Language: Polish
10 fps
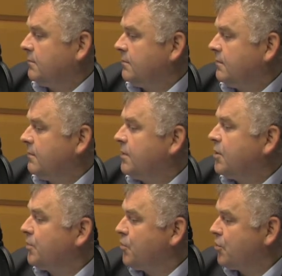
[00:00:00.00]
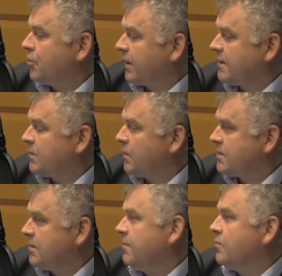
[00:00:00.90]
by nie dopuścić do takiej
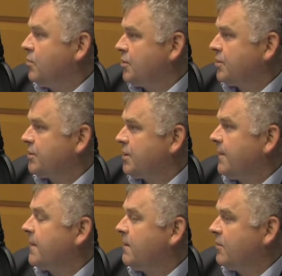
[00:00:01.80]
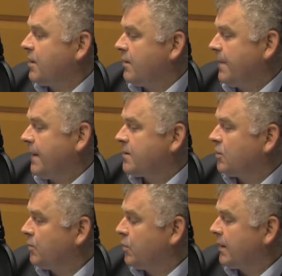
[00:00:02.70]
sytuacji, by młodzież nasza nie wiedziała,
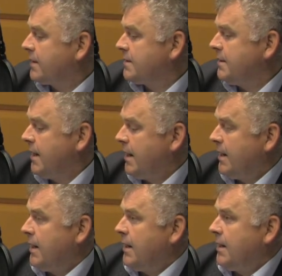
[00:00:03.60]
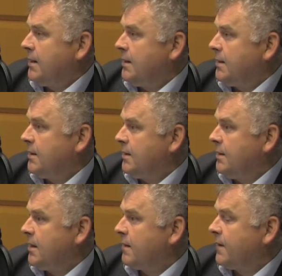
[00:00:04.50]
co to były kresy, Y, i jak